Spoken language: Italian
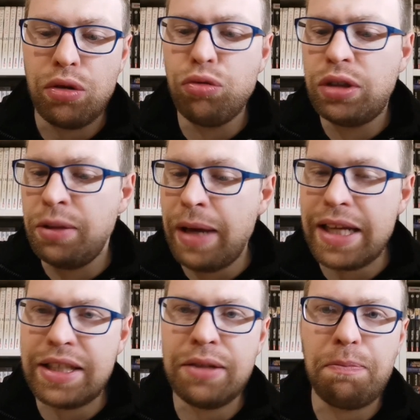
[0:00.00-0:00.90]
tutti i
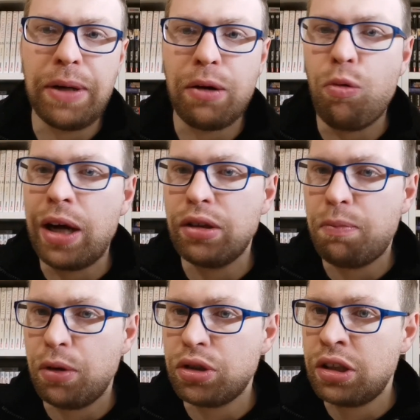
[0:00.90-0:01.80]
mezzi per
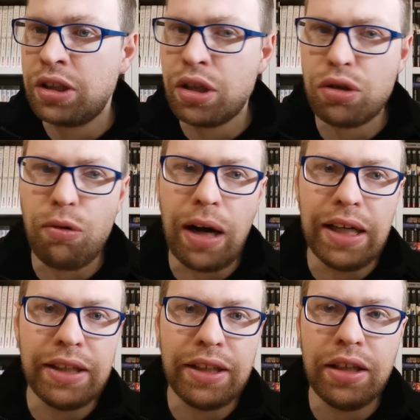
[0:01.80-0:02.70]
quanto possono essere
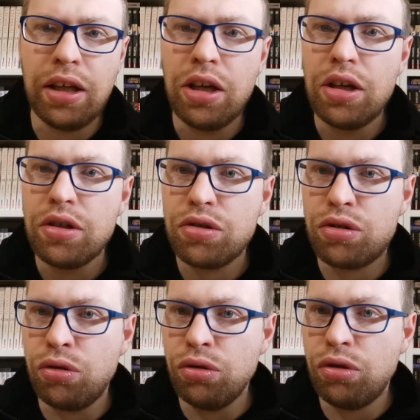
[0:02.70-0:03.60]
squallidi
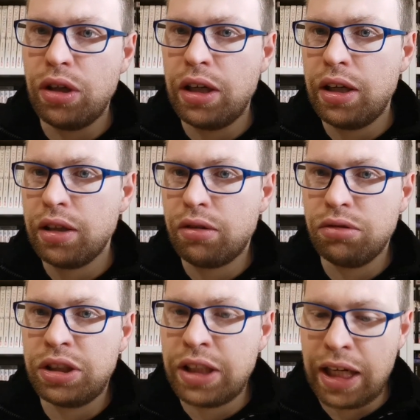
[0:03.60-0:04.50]
sono eh,
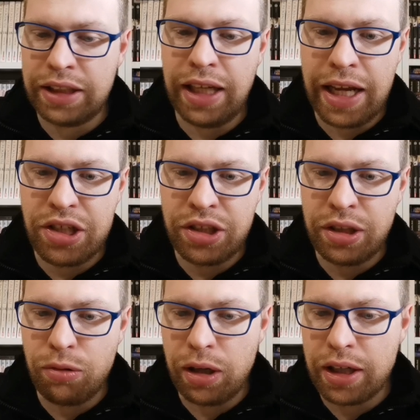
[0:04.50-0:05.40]
considerati
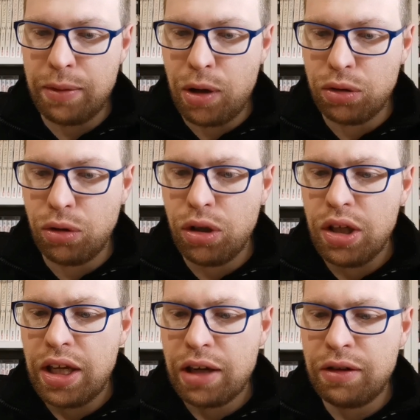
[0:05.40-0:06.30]
leciti in qualche modo
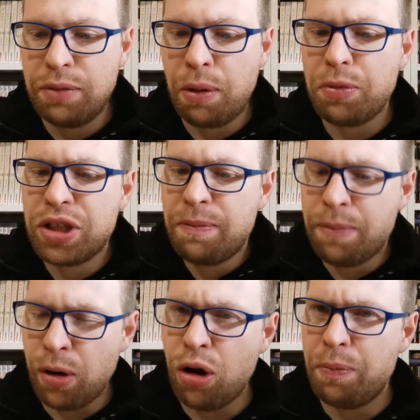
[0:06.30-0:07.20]
e quindi proprio, c'è
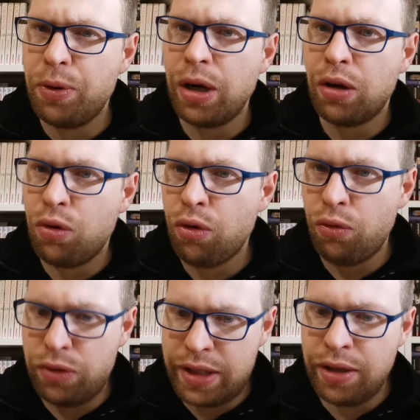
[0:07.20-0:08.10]
proprio la
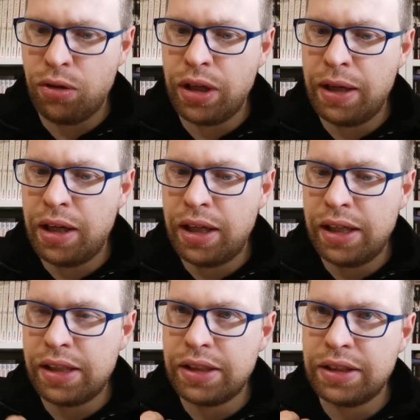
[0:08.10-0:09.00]
corruzione
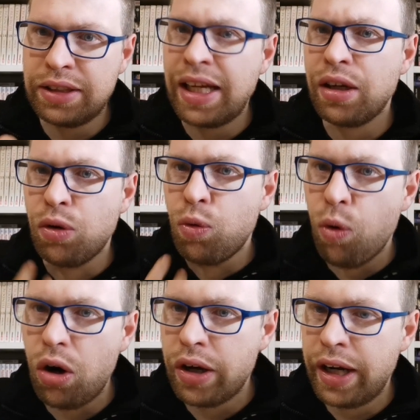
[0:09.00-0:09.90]
eh, del
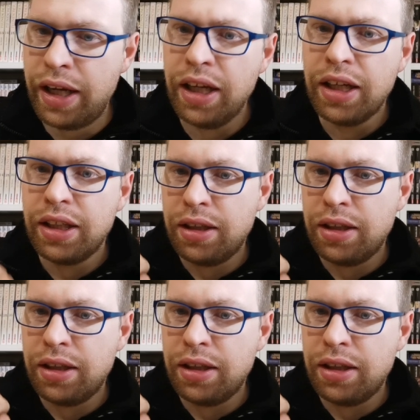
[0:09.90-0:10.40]
cuore